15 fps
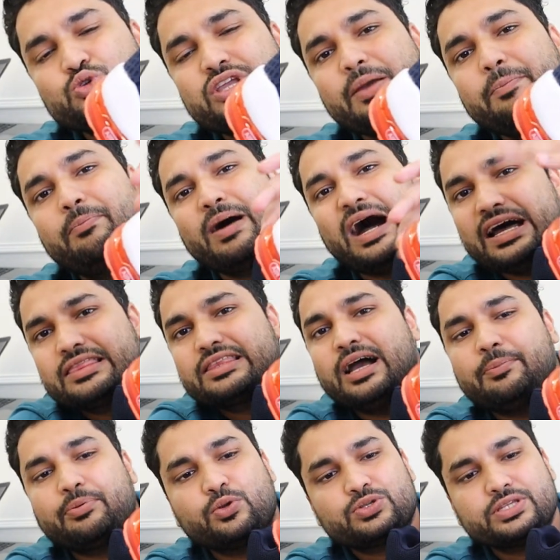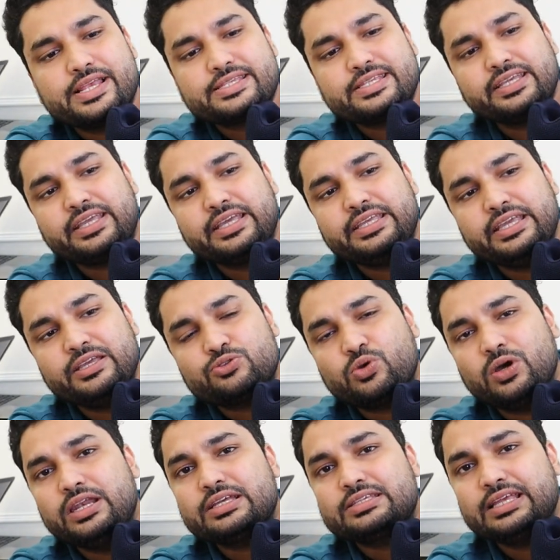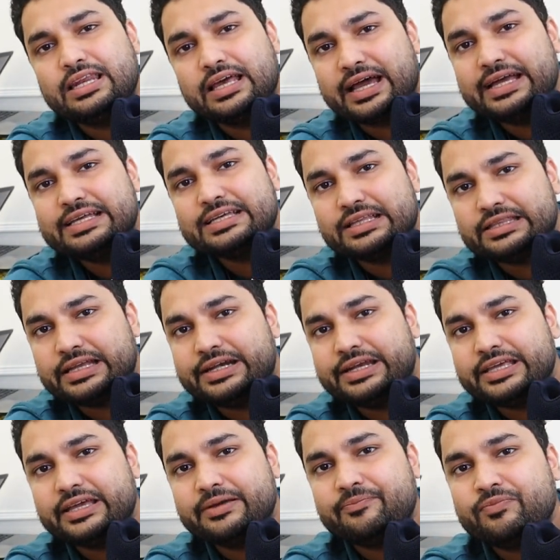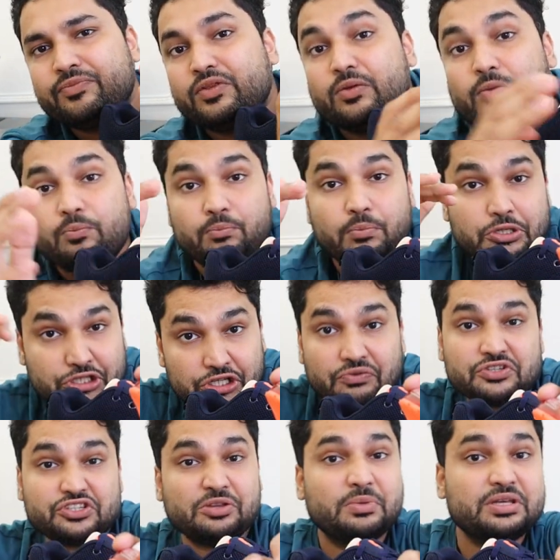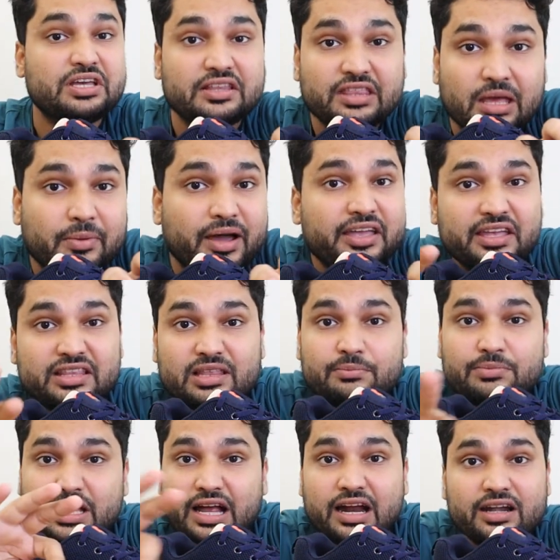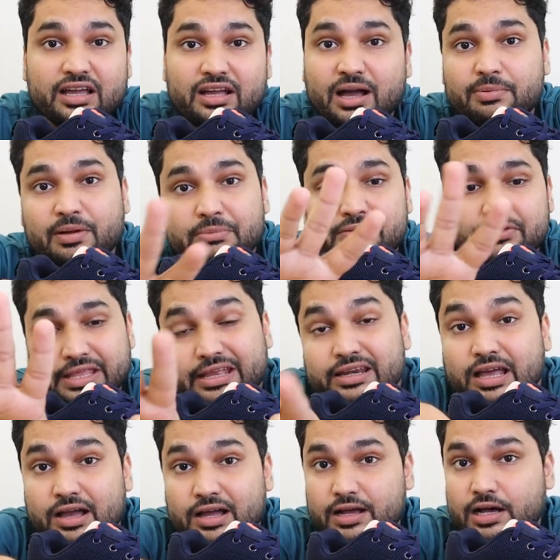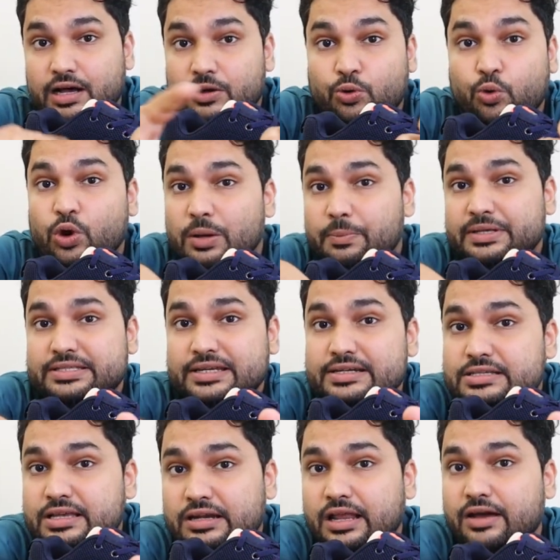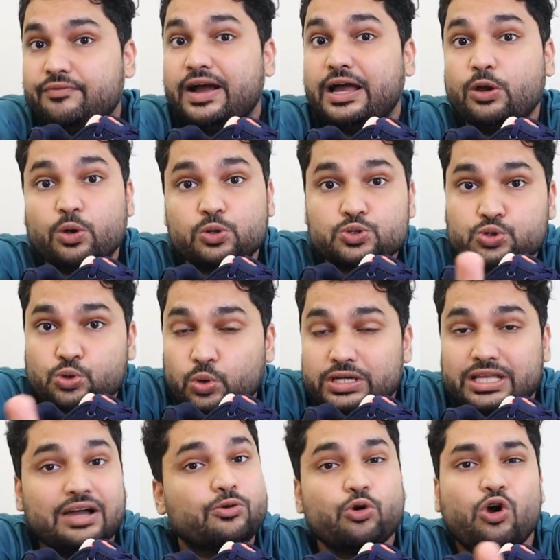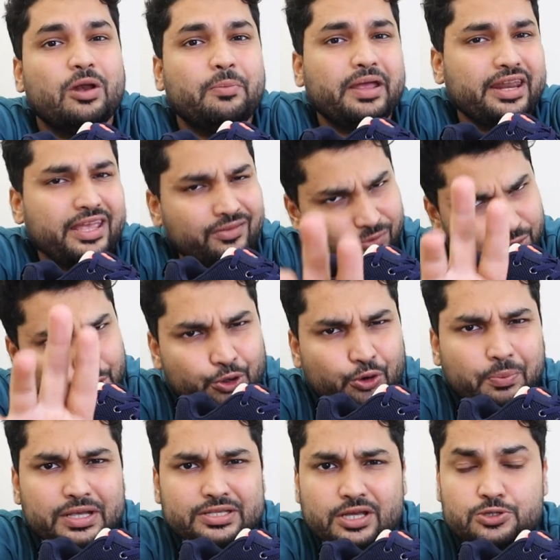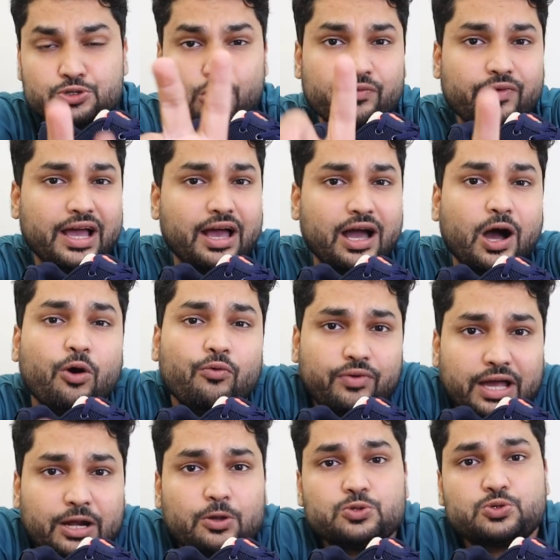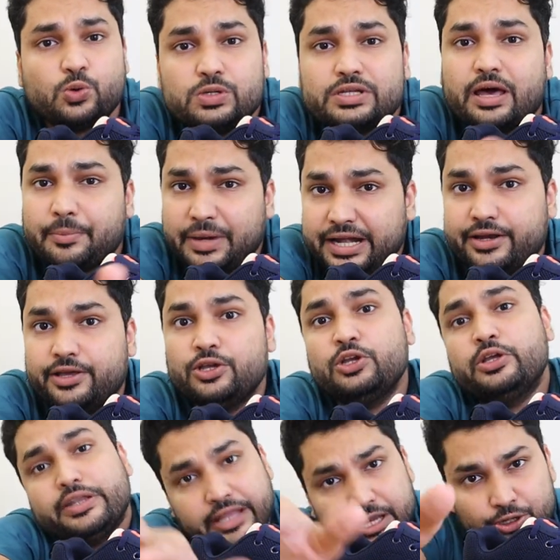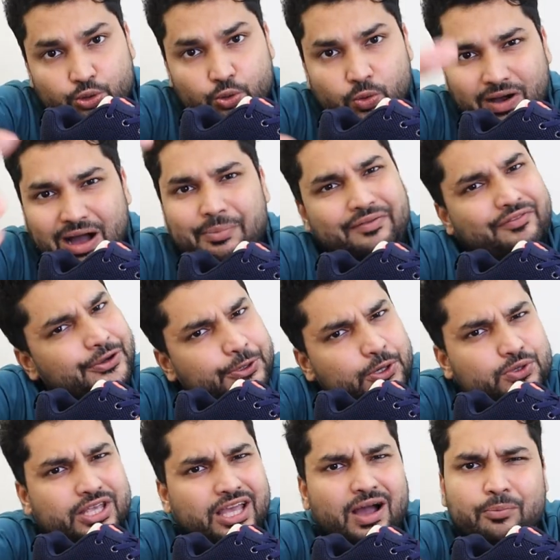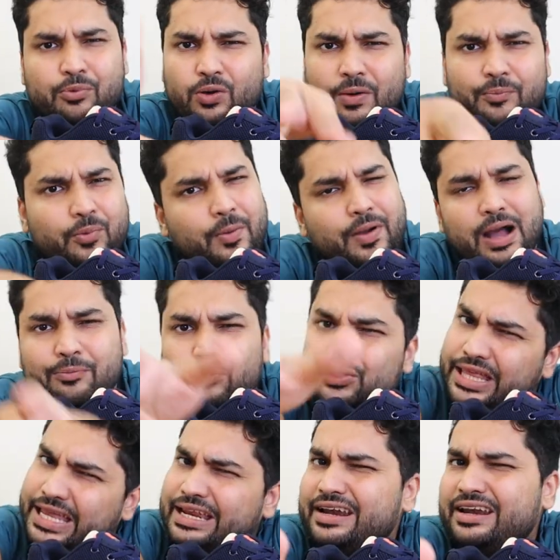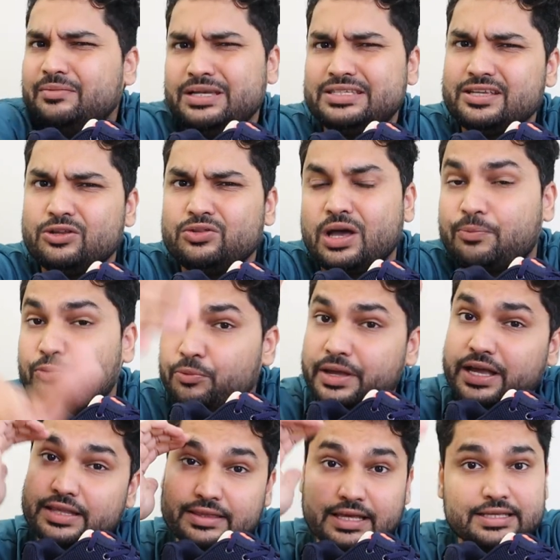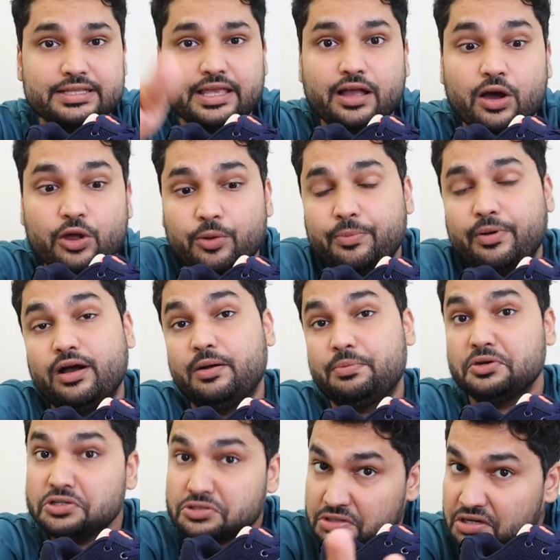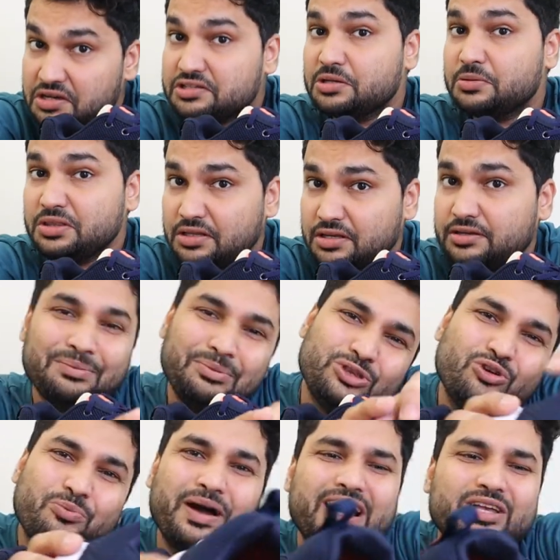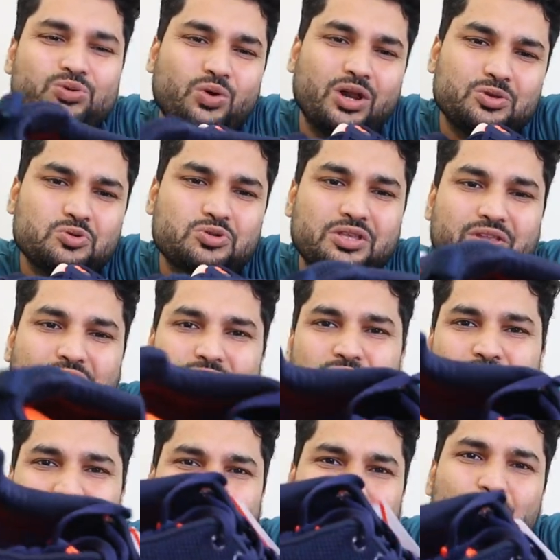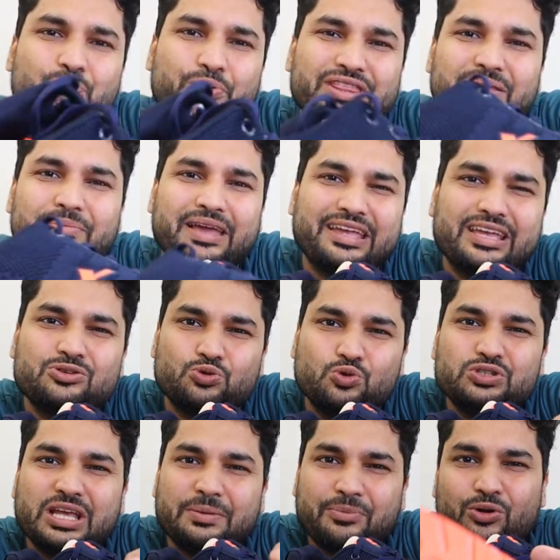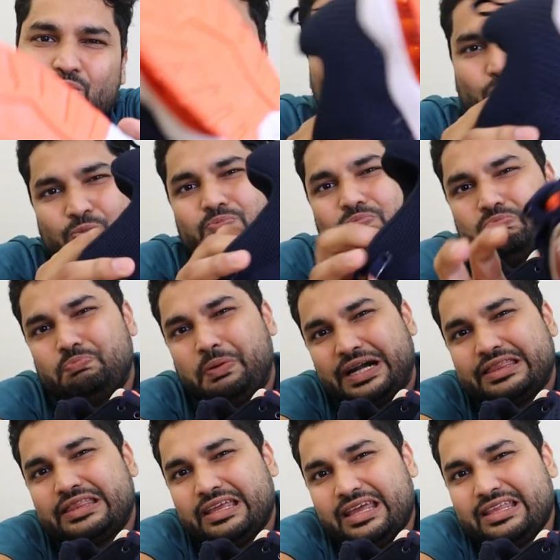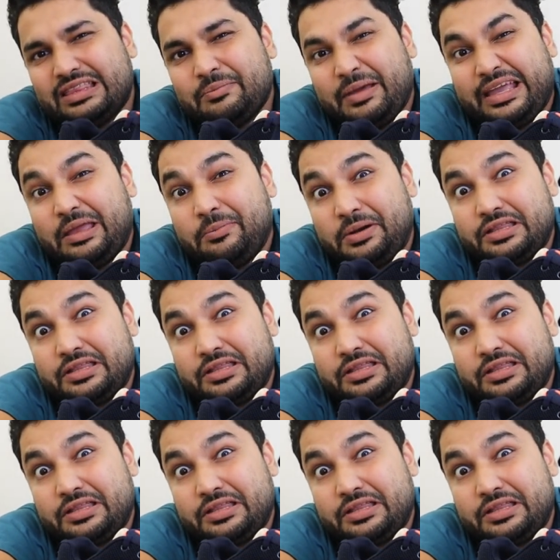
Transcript: उसके बाद का प्रोसेस है कि ये इसको अलग से लगाई जाती है ठीक है मशीन वशीन में जाता है भाई एकदम टकाटक आप कभी देखना गूगल पे सर्च करना फाइलॉन सोल या गूगल पे नहीं यूट्यूब पे सर्च करो हाउ फाइलॉन सोल्ड आर मेड एंड यू वहाँ पे वीडियोस है आपको आपको आपको देख लेना बेसिकली तो आपको भी एक अंदाज आ जाएगा अरे वहाँ पर इस तरीके से बनता है तभी तो भाई सोलह सौ सत्रह सौ सत्रह रुपये इतने महंगे शूज़ ही अपने को पड़ते हैं ना इतने महंगे